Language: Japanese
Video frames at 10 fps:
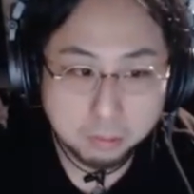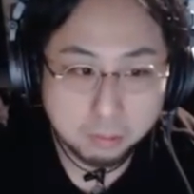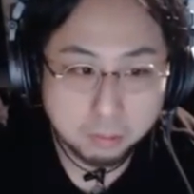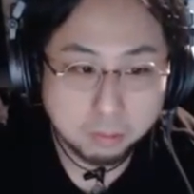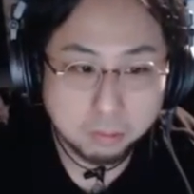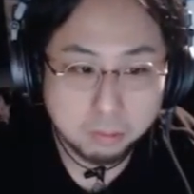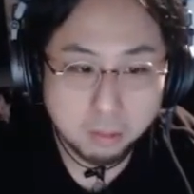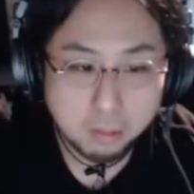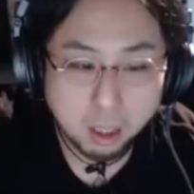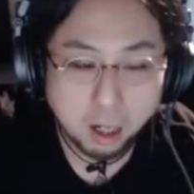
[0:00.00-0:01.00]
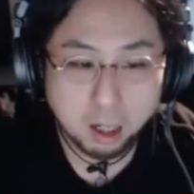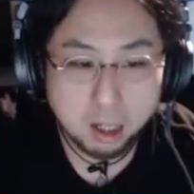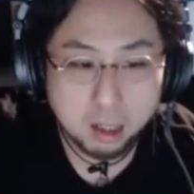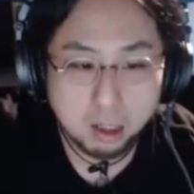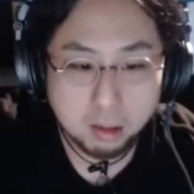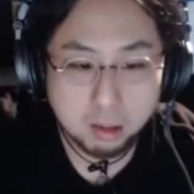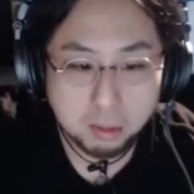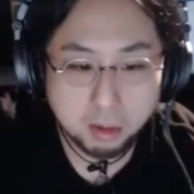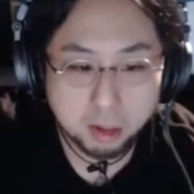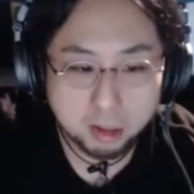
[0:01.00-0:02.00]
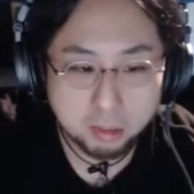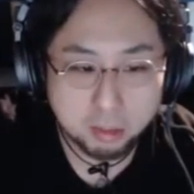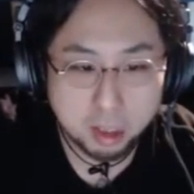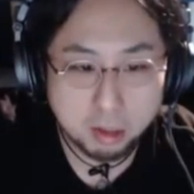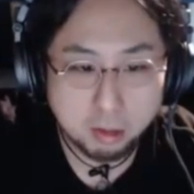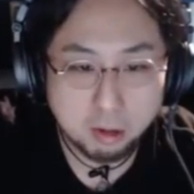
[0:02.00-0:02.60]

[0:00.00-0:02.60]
うん、家系的に耳は湿ってますね。